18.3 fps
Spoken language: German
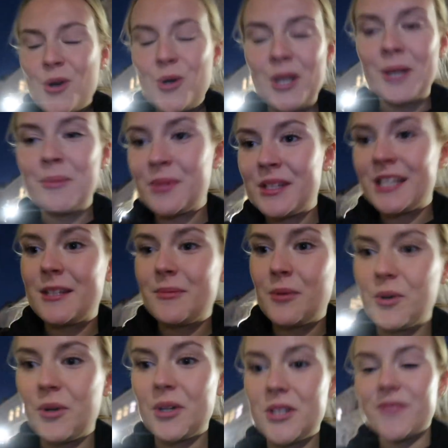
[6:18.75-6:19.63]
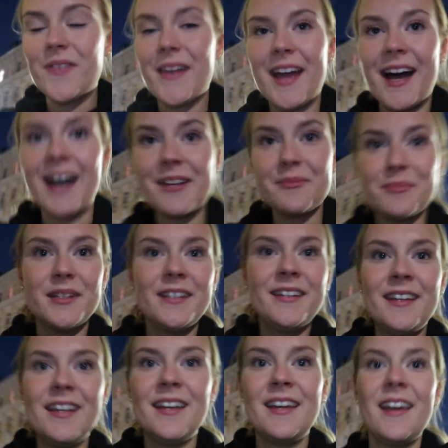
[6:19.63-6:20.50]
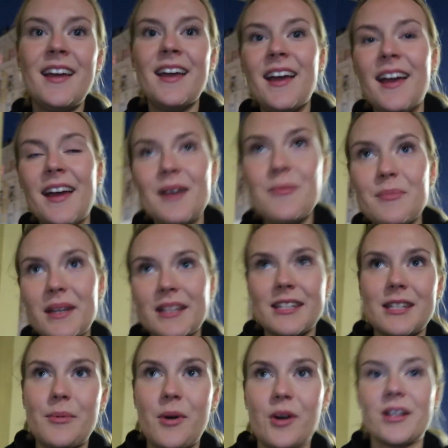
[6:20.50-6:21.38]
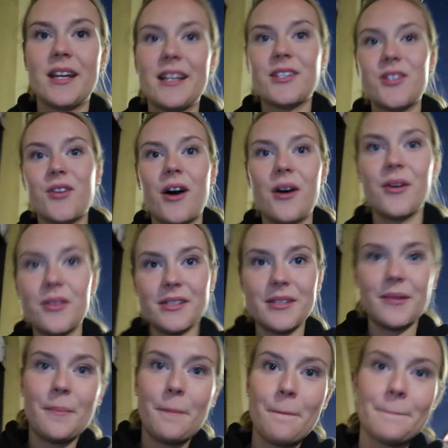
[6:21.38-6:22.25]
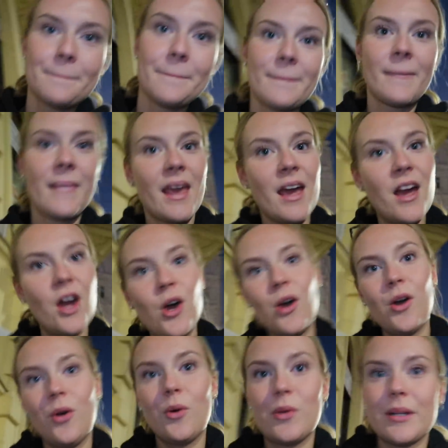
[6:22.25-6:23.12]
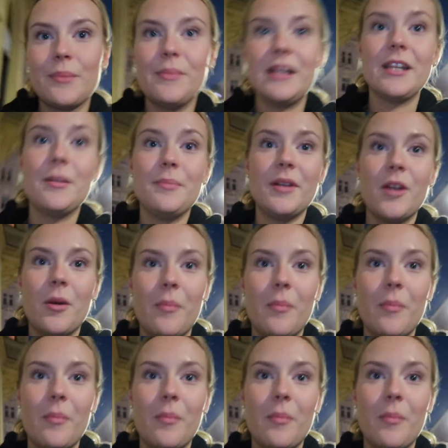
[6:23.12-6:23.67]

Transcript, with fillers: Ich muss jetzt mal kurz wegatmen. Bin jetzt aber auch gleich zu Hause. Und dann melde ich mich